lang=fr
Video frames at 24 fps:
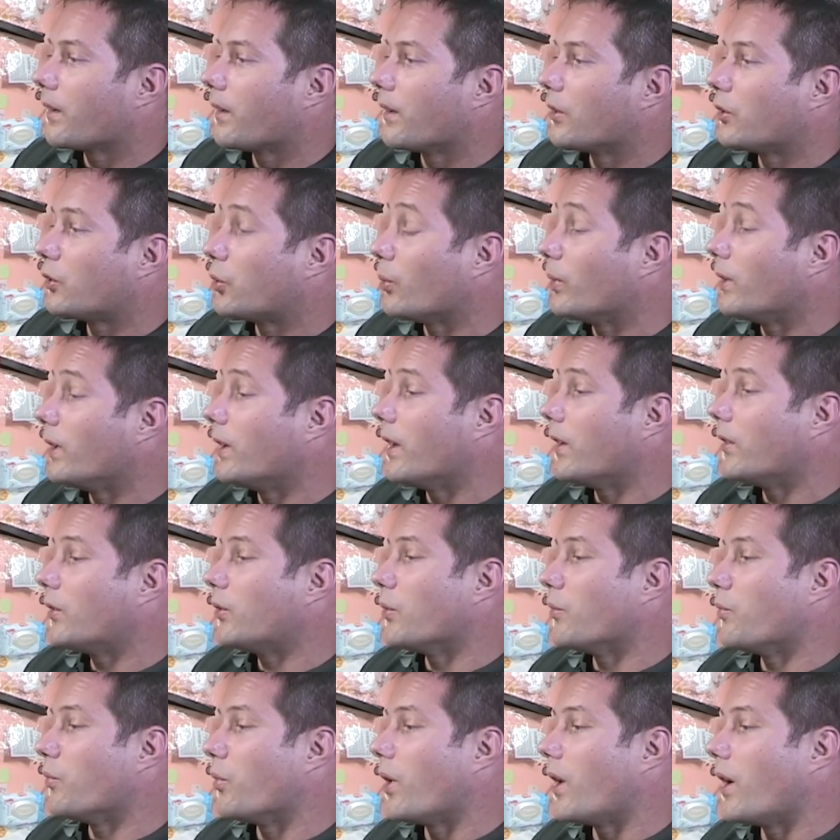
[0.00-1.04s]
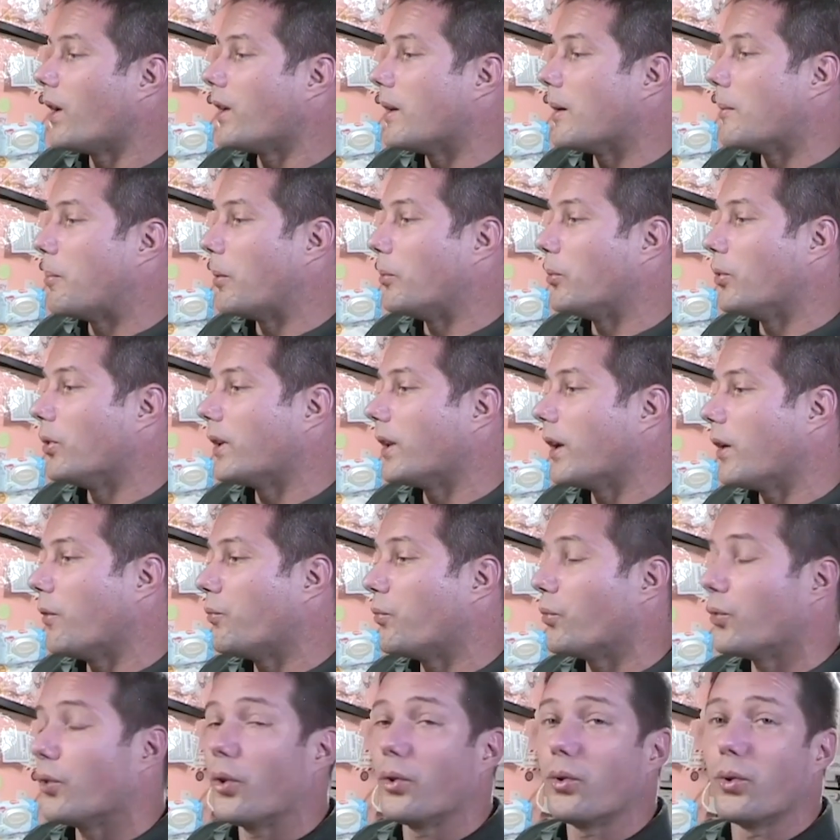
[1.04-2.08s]
solilès de volaille et pommes de terre
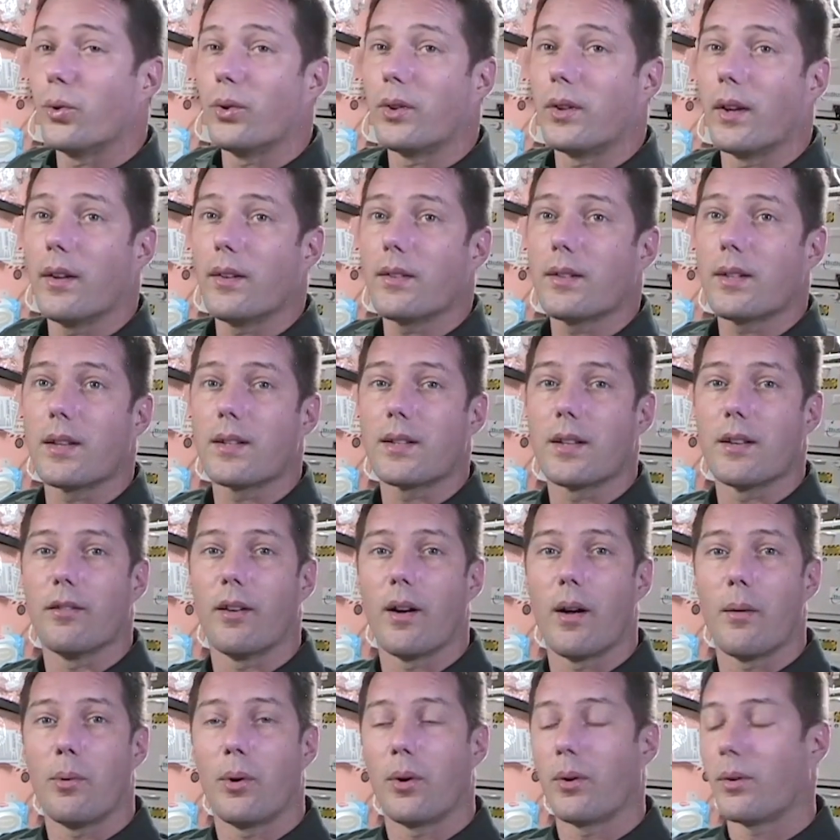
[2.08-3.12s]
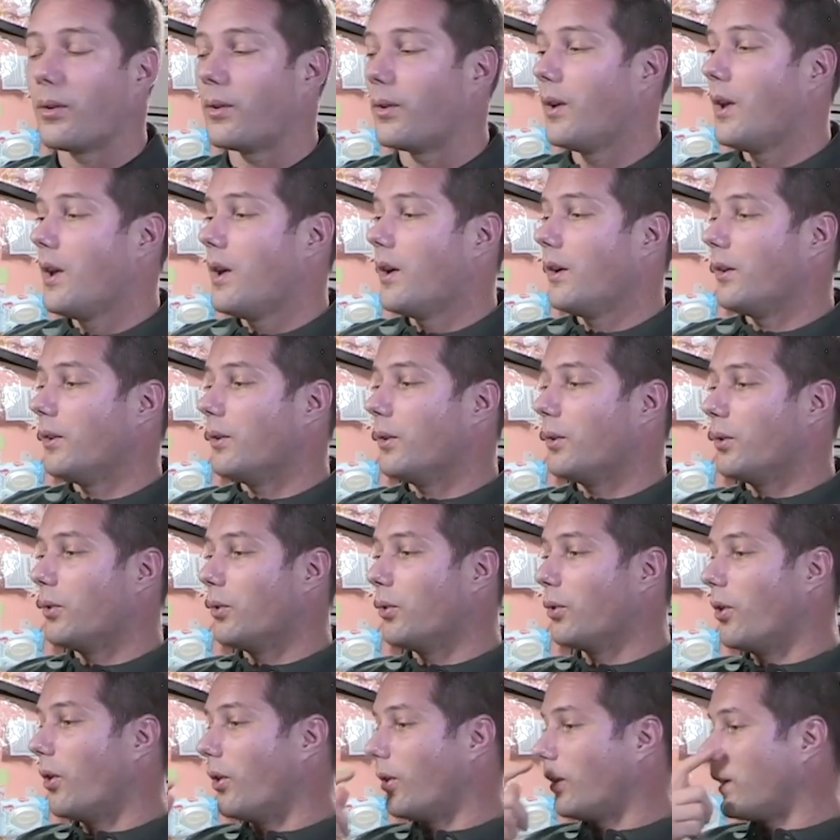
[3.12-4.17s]
fondantes au thym. Ça, c'est vraiment
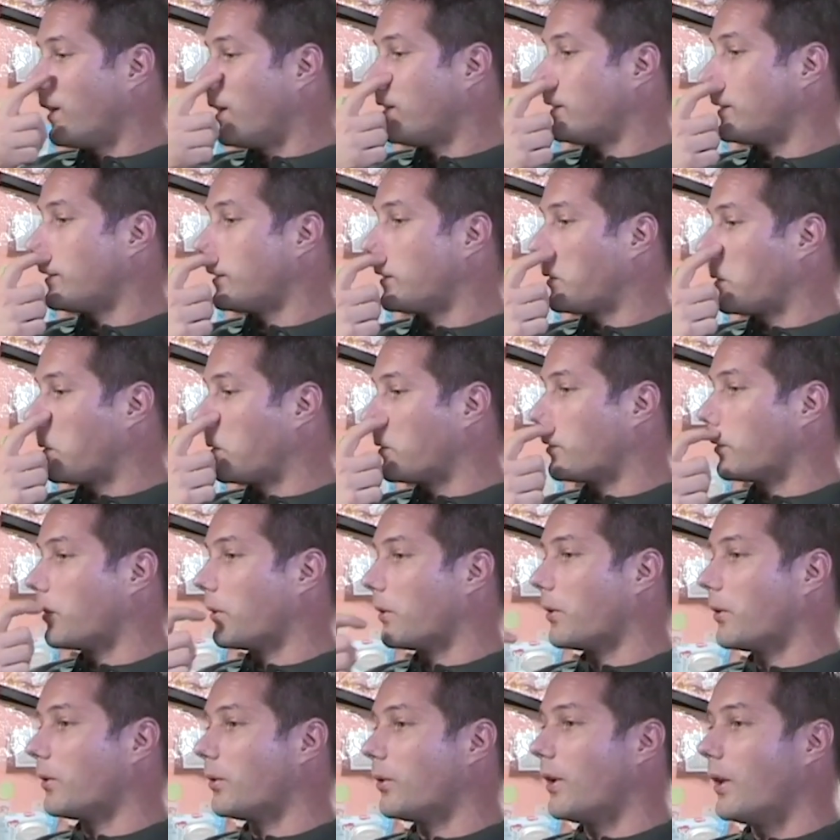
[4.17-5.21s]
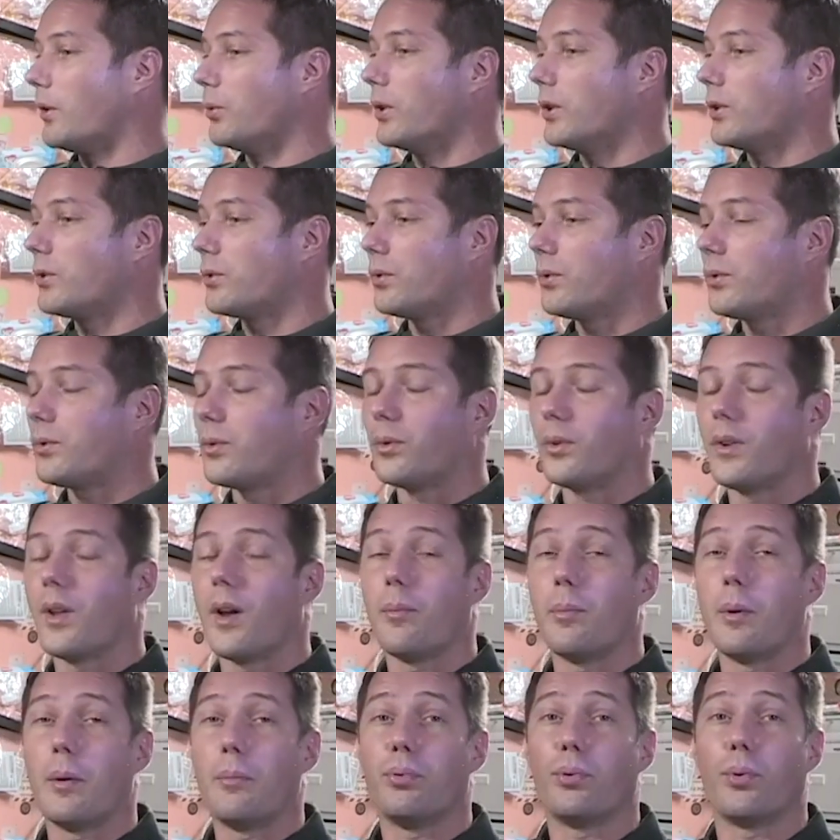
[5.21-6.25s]
le, grand classique de, la nourriture qu'on
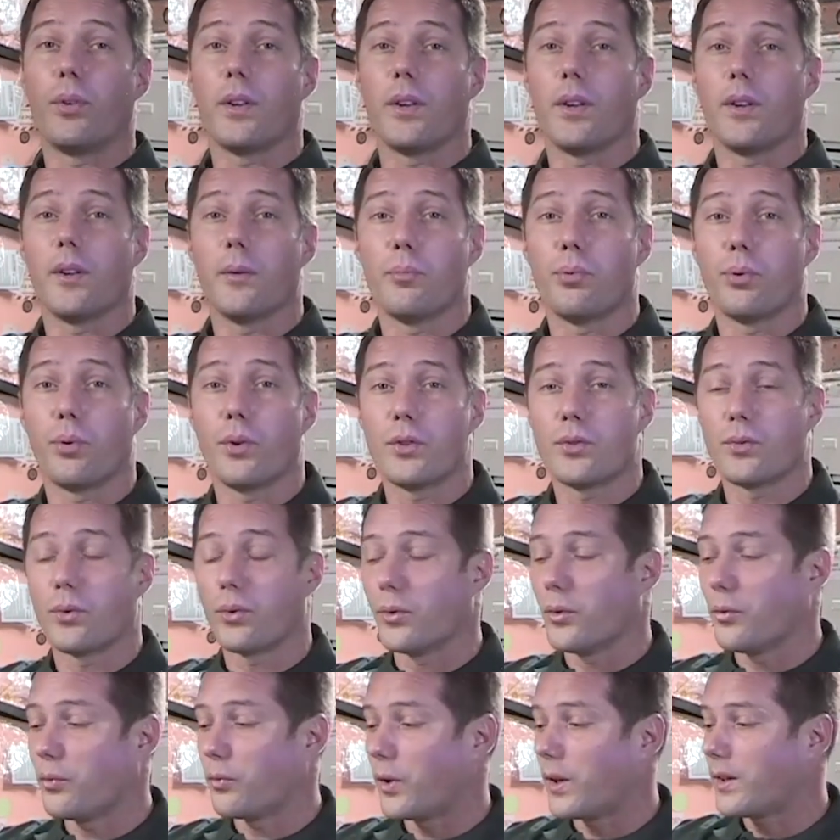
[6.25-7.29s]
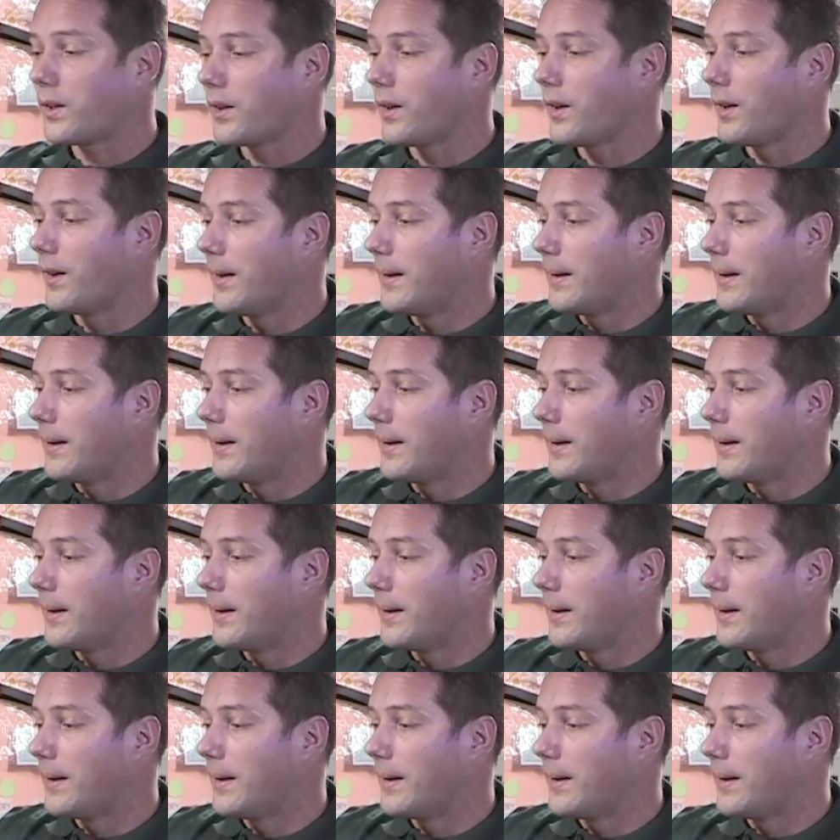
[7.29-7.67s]
a ben, pour les jours de fête.